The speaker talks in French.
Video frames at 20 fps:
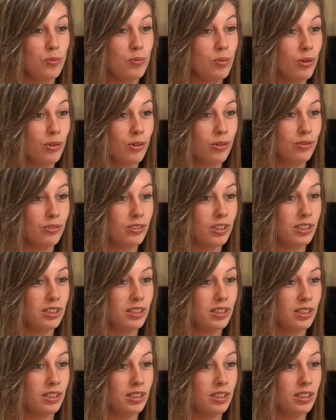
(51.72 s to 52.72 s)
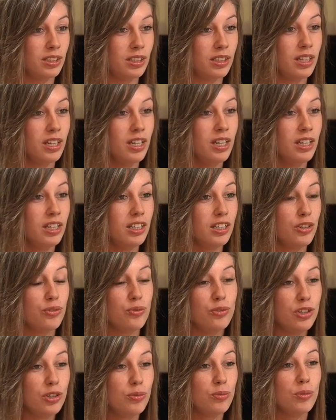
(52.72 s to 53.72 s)
eu peur en fait. Et, et je
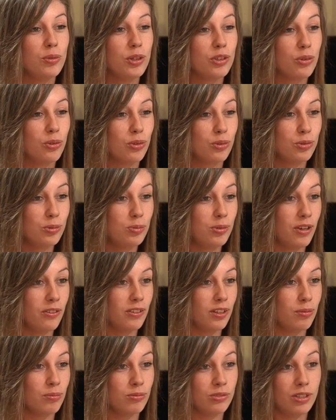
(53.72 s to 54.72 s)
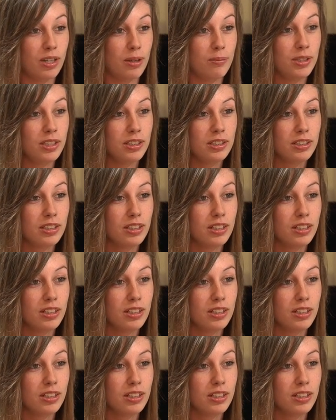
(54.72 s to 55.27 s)
venais de me mettre en couple avec mon ami.